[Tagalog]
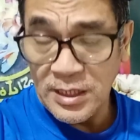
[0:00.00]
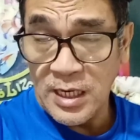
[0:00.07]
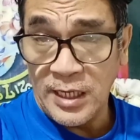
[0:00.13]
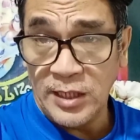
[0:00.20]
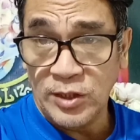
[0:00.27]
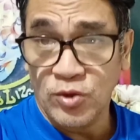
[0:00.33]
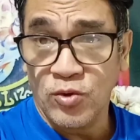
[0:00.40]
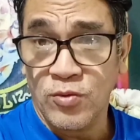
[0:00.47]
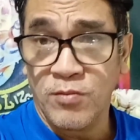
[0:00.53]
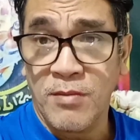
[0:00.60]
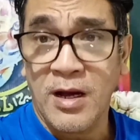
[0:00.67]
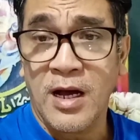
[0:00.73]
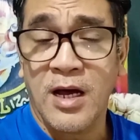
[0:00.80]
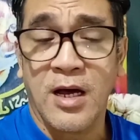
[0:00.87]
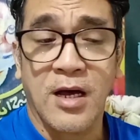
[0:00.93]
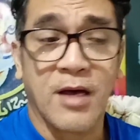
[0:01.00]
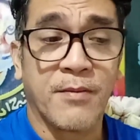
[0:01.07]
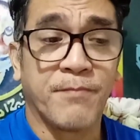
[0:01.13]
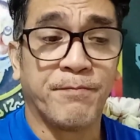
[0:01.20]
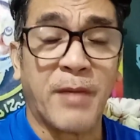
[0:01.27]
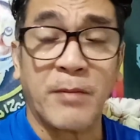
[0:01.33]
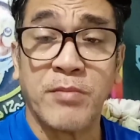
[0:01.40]
na itong
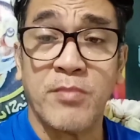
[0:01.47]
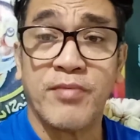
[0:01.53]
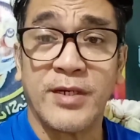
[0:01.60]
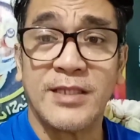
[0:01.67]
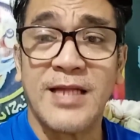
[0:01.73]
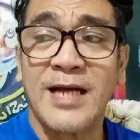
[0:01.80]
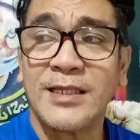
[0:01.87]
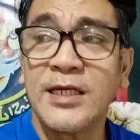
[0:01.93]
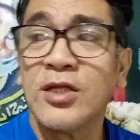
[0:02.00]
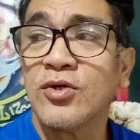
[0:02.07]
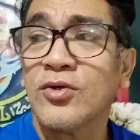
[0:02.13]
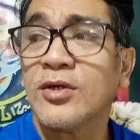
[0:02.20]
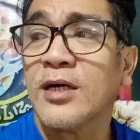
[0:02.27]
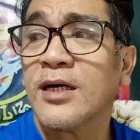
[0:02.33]
mga pag natin, no?